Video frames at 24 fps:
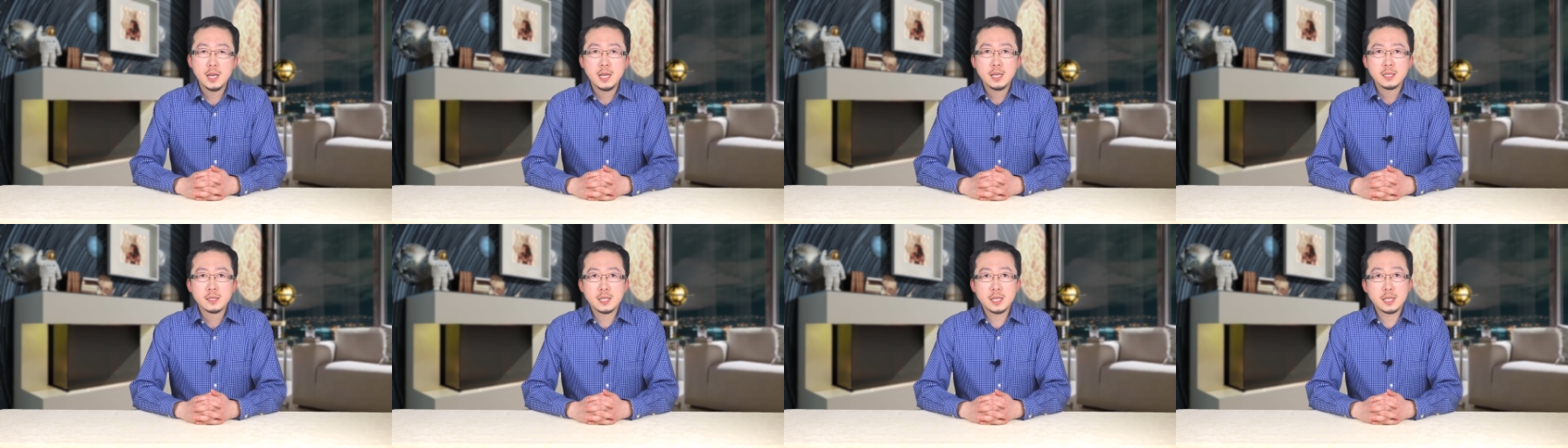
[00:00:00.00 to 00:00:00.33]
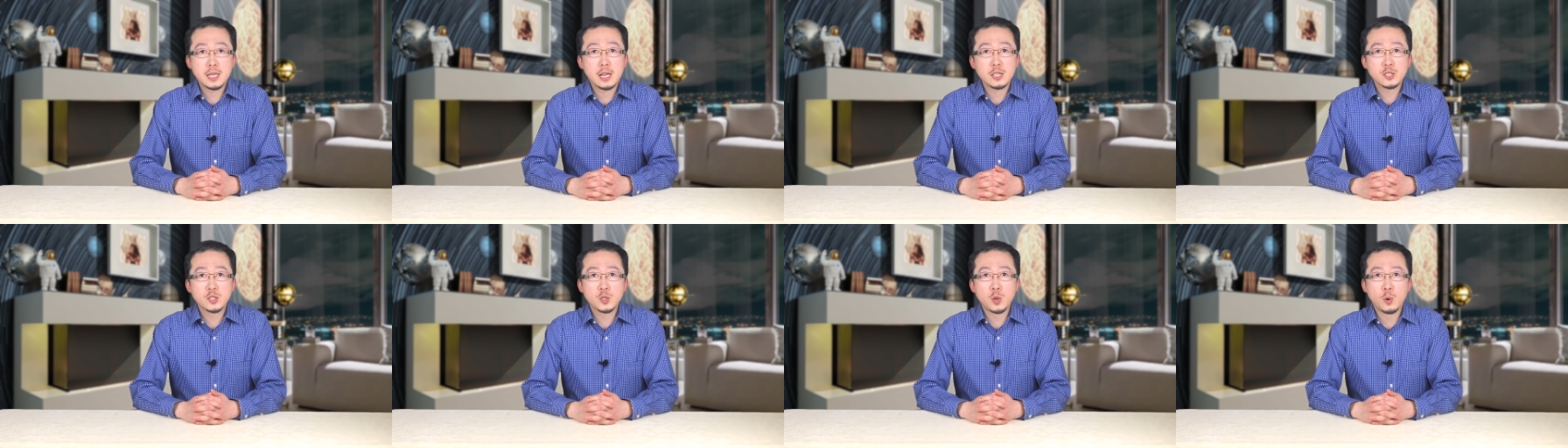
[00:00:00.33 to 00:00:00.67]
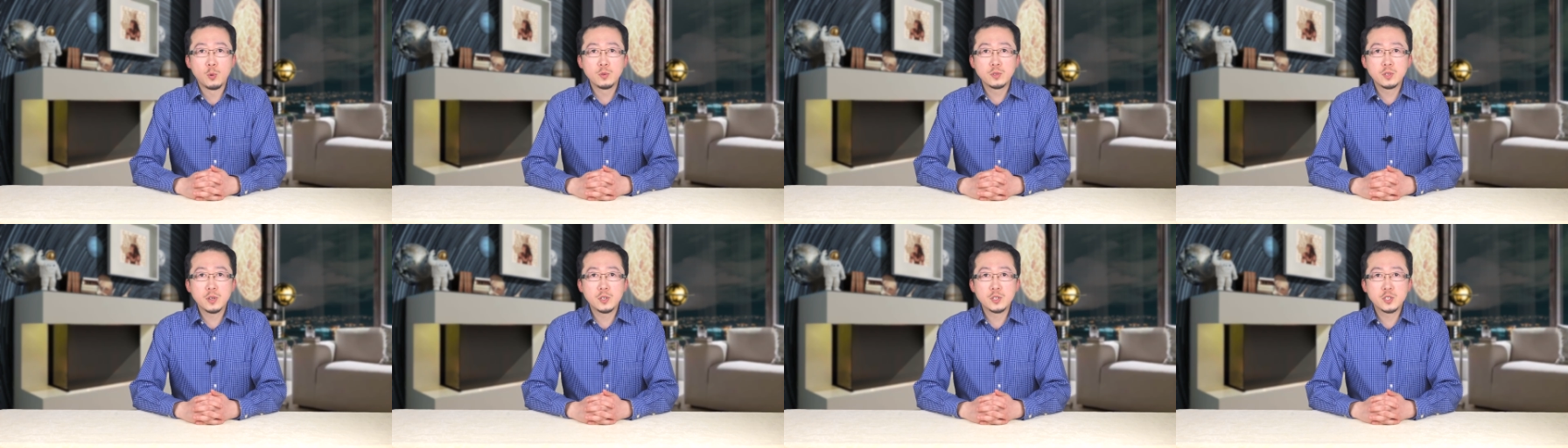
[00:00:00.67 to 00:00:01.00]
在他
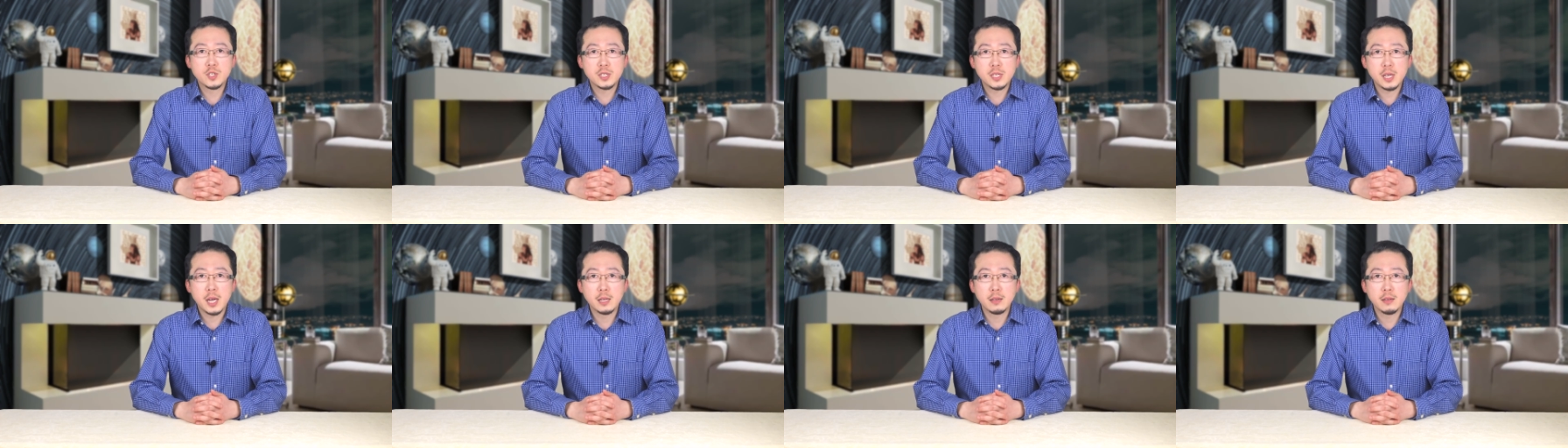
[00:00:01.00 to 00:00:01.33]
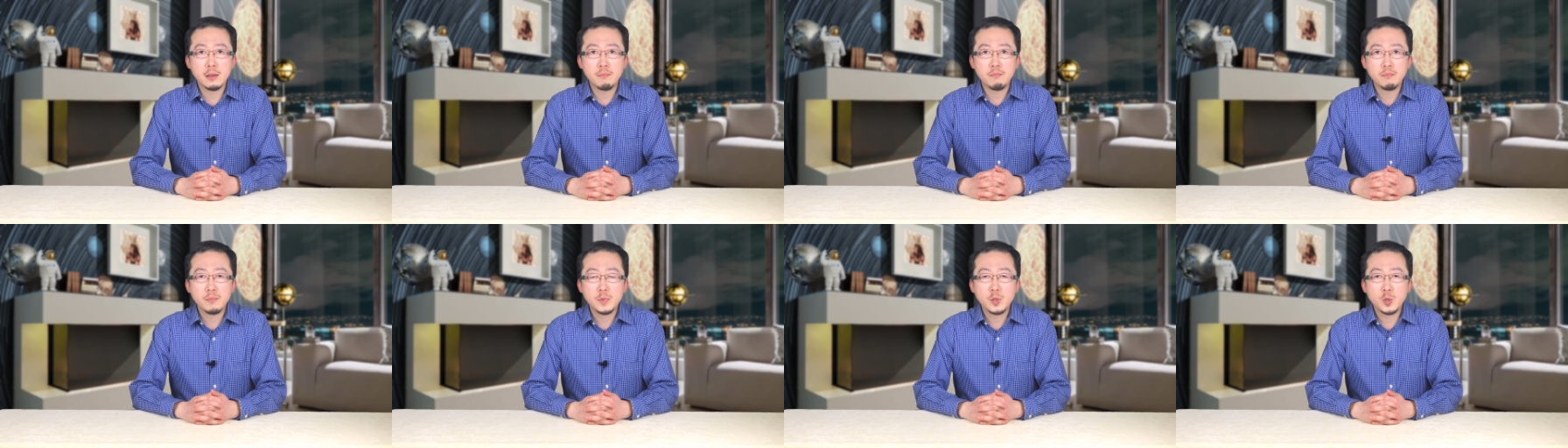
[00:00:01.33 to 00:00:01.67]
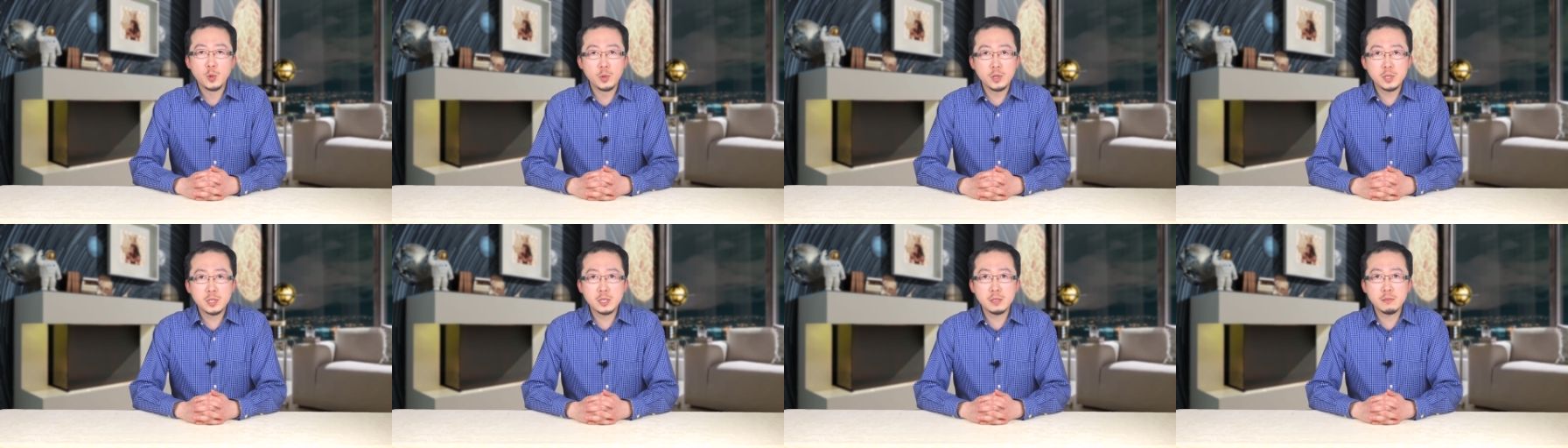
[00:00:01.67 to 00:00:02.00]
从政之前呢，
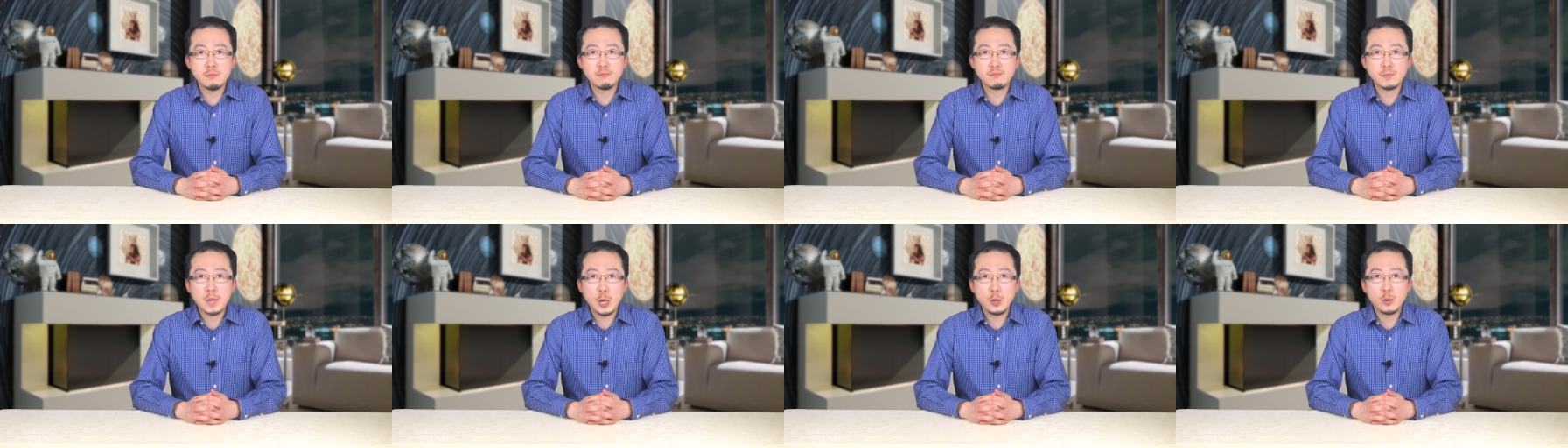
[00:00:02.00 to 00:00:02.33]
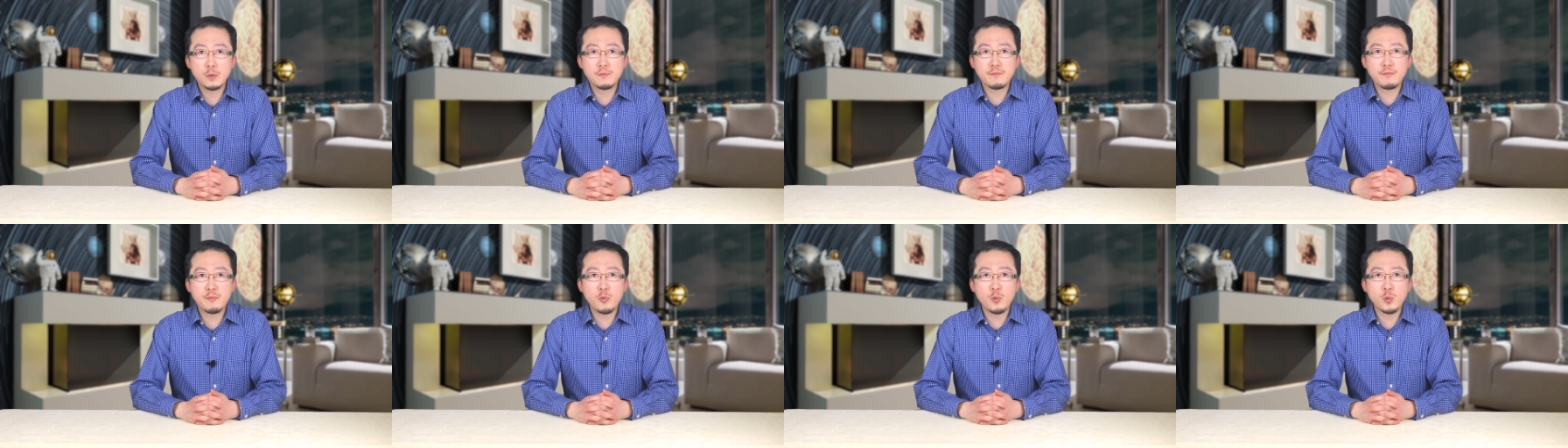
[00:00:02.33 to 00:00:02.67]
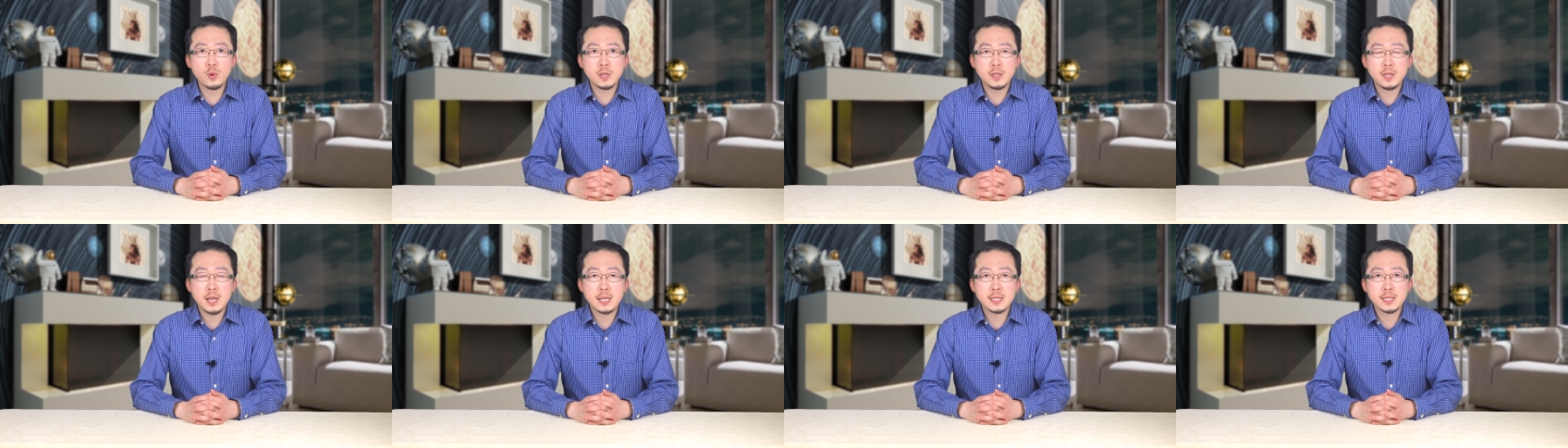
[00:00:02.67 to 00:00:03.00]
有一次他与夫
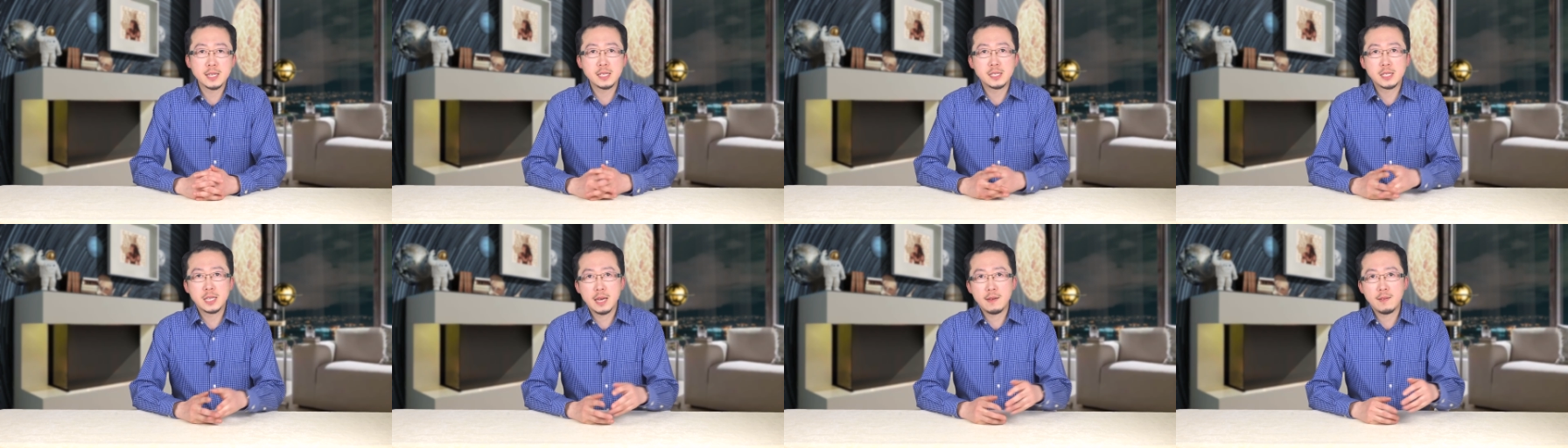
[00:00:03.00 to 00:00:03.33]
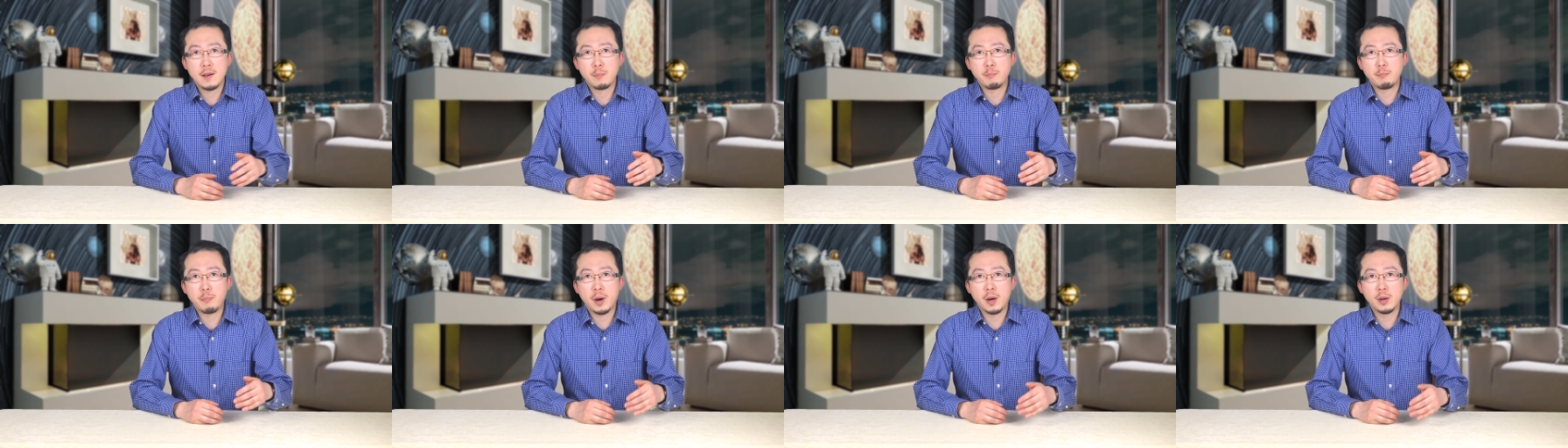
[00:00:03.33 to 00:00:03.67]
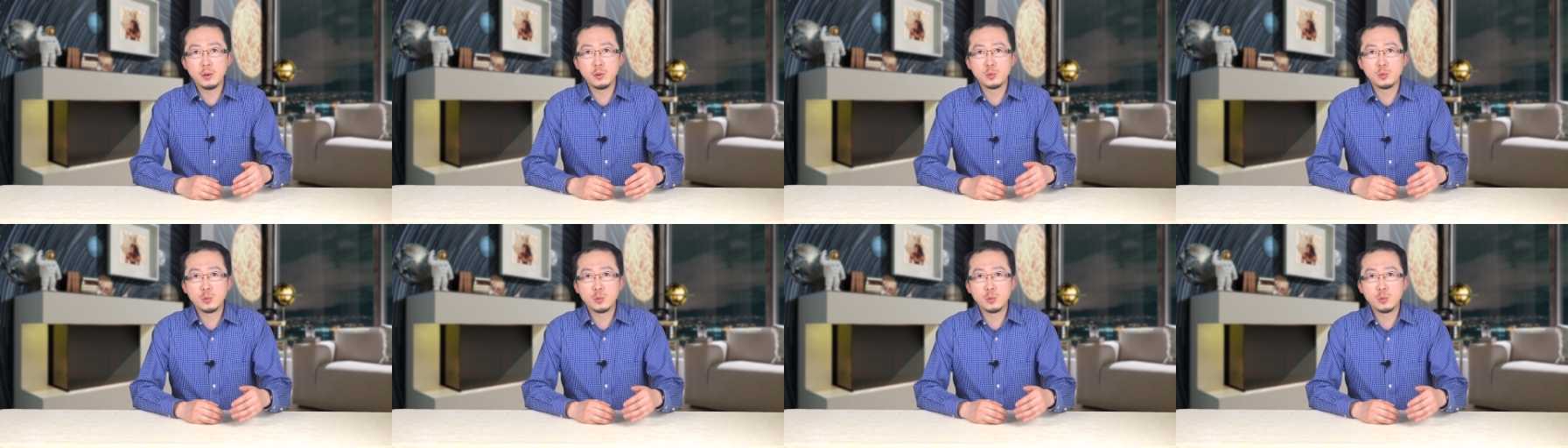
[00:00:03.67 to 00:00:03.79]
人呢在前往朋